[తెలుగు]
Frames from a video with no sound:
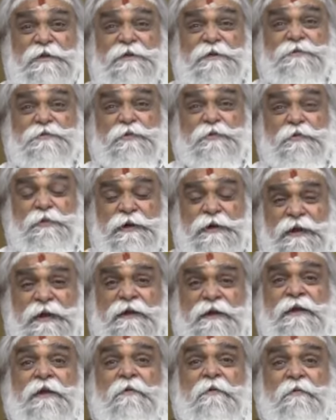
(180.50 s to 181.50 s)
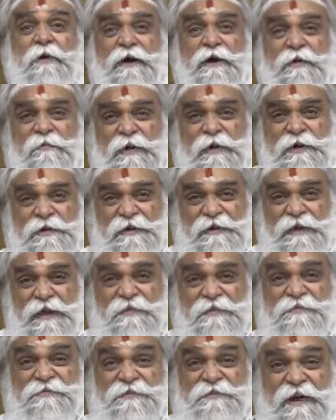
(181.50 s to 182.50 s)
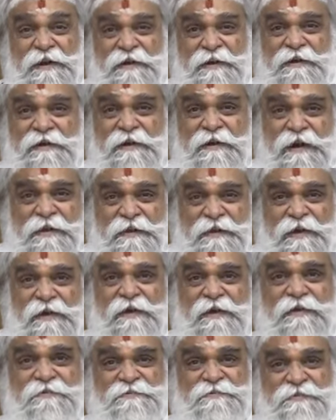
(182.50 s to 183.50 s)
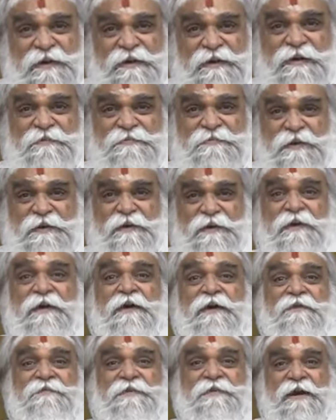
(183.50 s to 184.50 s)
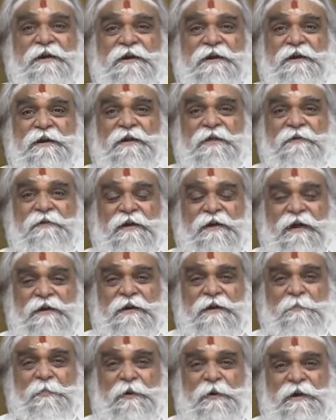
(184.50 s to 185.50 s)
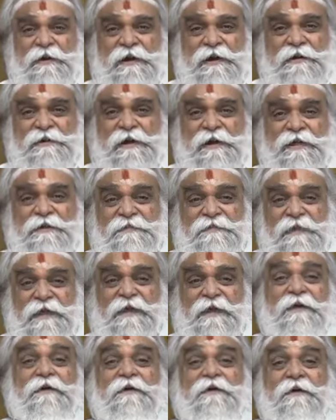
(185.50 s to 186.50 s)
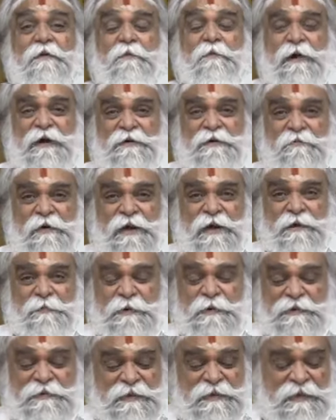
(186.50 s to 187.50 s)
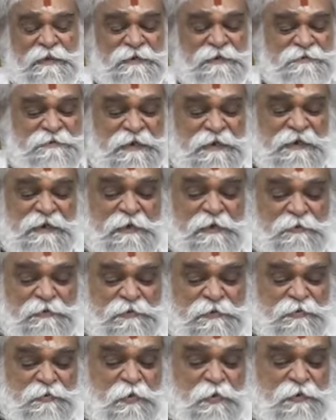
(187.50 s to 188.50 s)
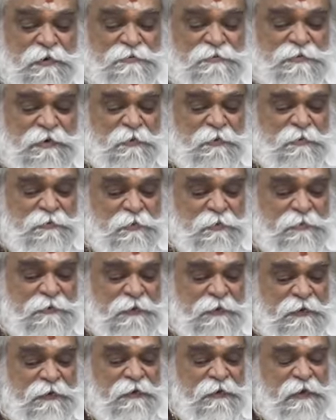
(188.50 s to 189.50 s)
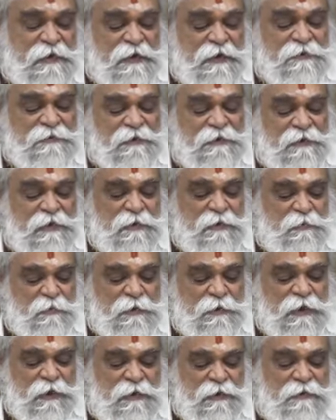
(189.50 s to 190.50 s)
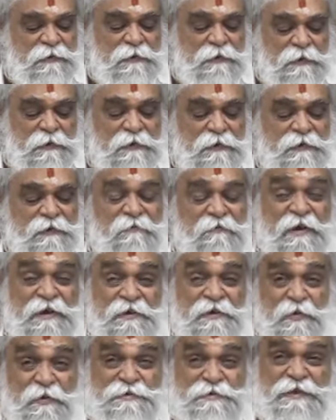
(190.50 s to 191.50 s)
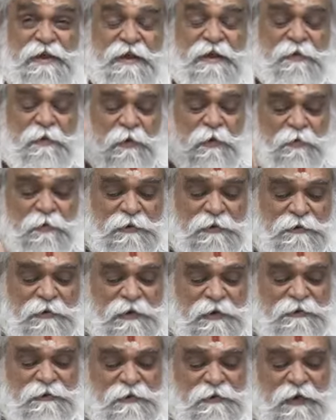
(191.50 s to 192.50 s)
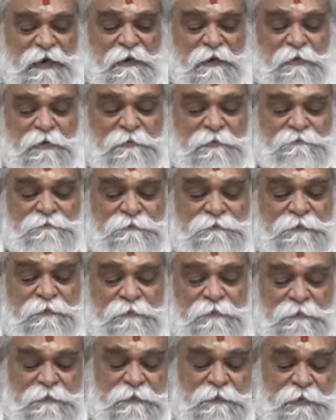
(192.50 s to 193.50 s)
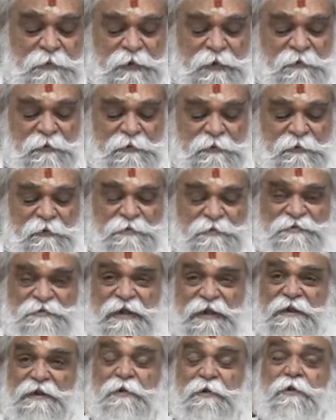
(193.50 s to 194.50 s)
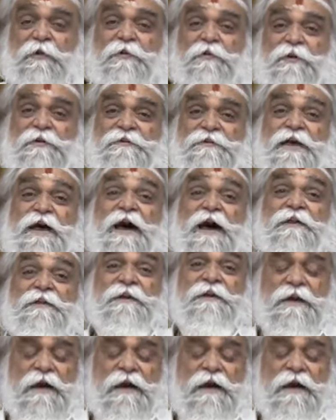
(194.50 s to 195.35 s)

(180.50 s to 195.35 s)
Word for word: వాళ్ళు తెలుసుకుని వాళ్ళు వెంటనే సరెండర్ అయ్యారా సరే సరి సరెండర్ కాకపోయినట్లయితే వారి వారి మీద తగిన చర్యలు తీసుకోవటం జరుగుతుంది అంతేకాకుండా రెవెన్యూ శాఖలో కొందరు అధికారులు రెవెన్యూ శాఖలో కొంత